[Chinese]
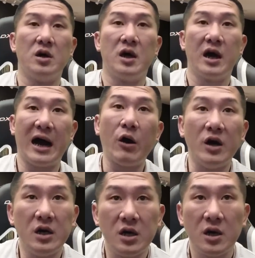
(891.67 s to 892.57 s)

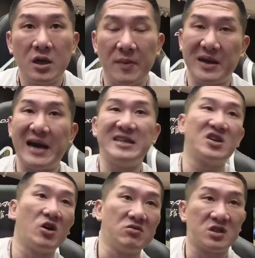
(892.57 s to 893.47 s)
Howard，他们开一间
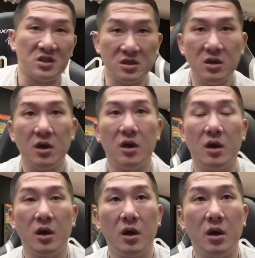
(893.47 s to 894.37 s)
公司。
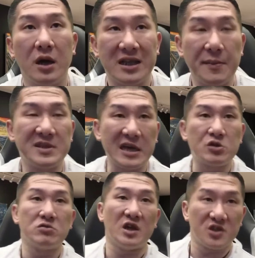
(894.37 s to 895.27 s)
那他们这一
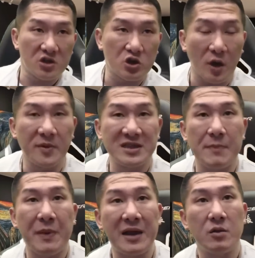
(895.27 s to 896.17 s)
组人就是专门在
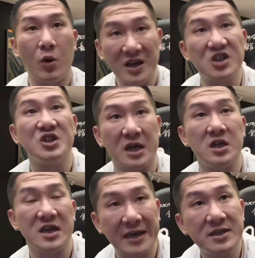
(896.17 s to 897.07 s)
办王世坚
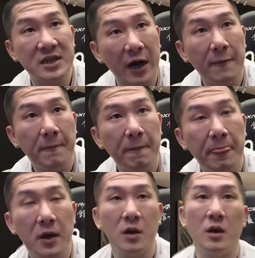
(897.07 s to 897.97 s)
的演唱。
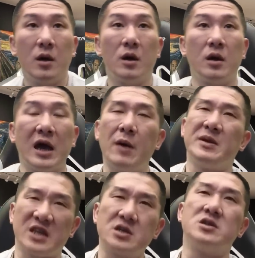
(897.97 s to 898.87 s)
那我们
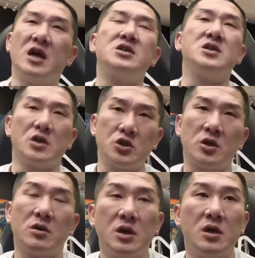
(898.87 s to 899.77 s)
其实认识很
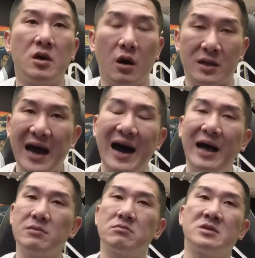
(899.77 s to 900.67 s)
久了哦，
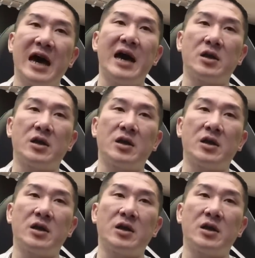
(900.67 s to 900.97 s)
他在